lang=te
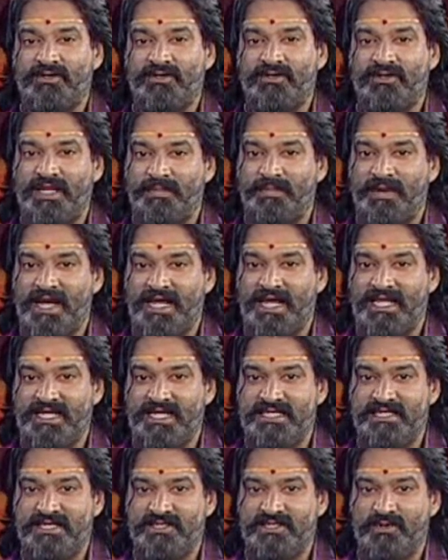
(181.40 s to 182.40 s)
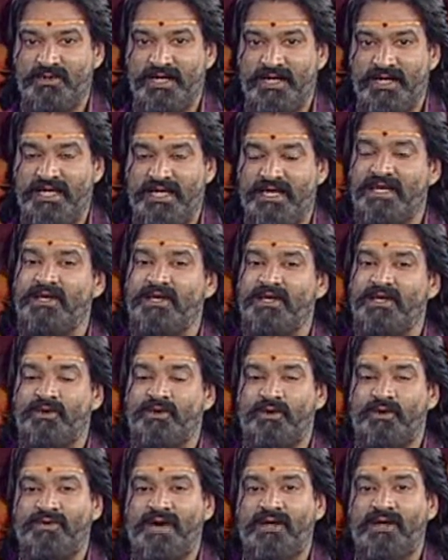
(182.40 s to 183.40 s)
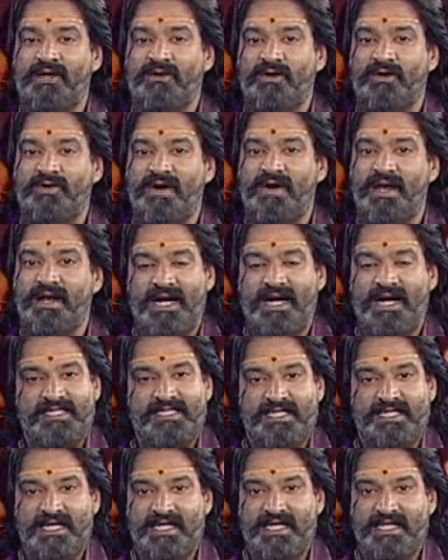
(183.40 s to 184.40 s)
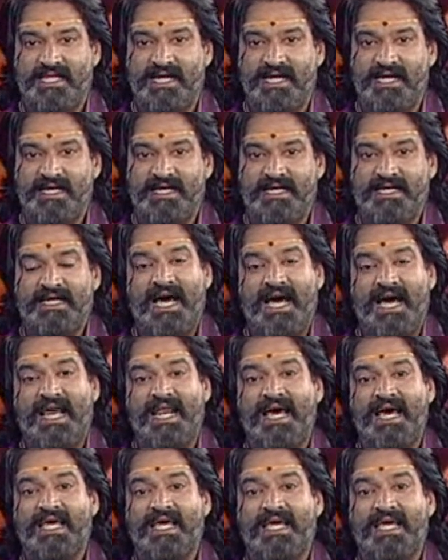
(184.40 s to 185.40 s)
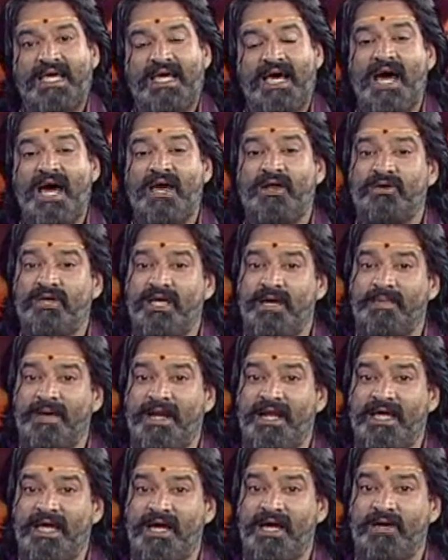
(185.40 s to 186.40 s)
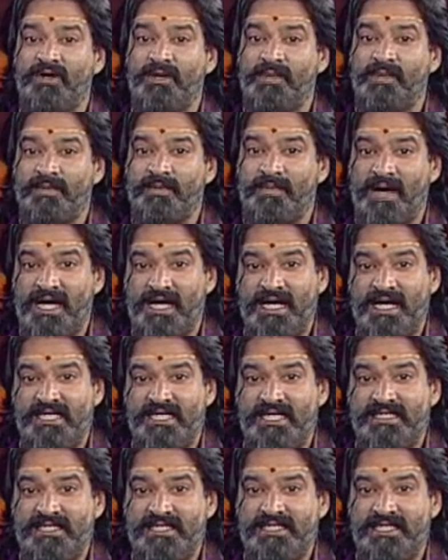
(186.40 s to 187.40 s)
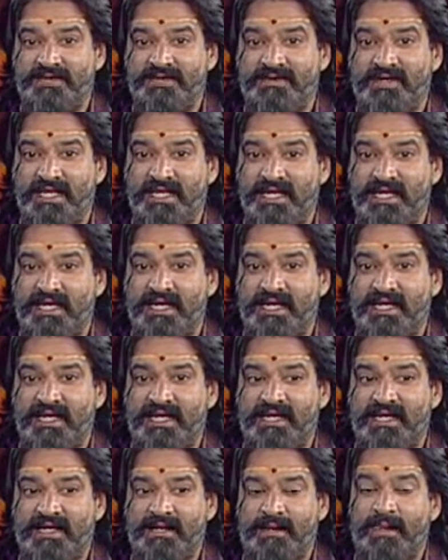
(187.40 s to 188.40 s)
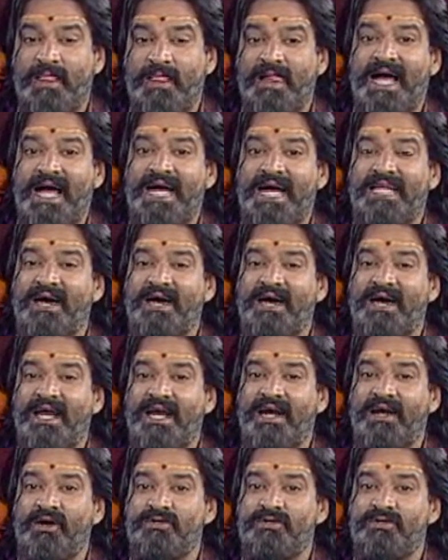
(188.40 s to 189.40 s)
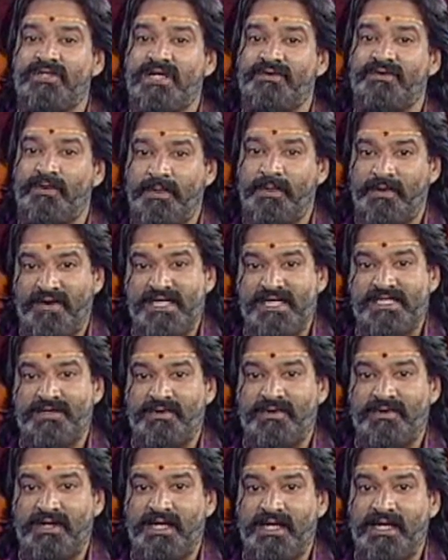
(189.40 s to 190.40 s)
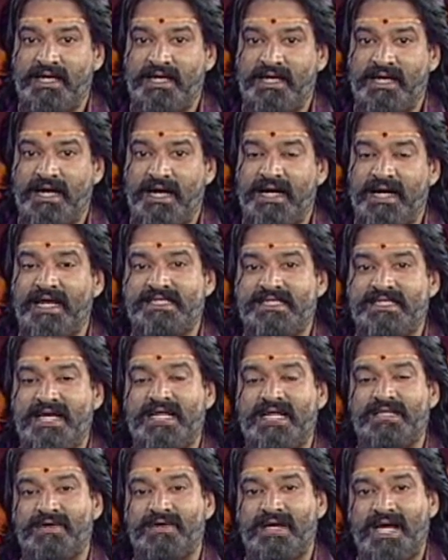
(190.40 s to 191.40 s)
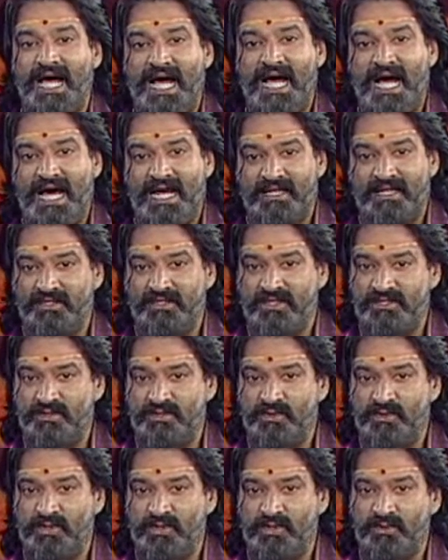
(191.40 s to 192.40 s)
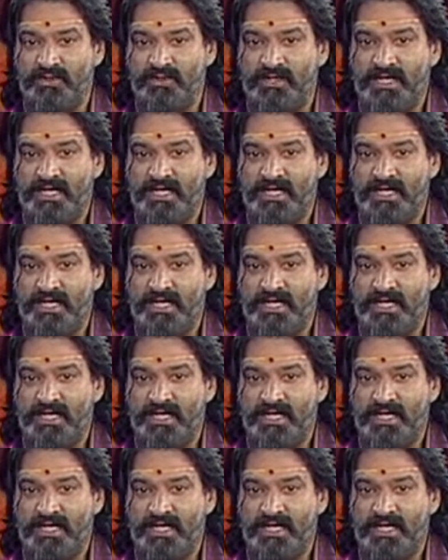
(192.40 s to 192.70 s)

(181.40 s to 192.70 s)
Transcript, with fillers: నెయ్యితో దీపారాధన చేసుకోండి గురువారం గురువారం అరటి చెట్టు కింద అలానే ఆరోగ్యపరంగా కూడా మీకు బాగా కలిసేసేటువంటిది ఏంటంటే ఆదివారం రోజున ఉపవాసం ఉండి అంటే సాత్వికాహారం తీసుకుంటూ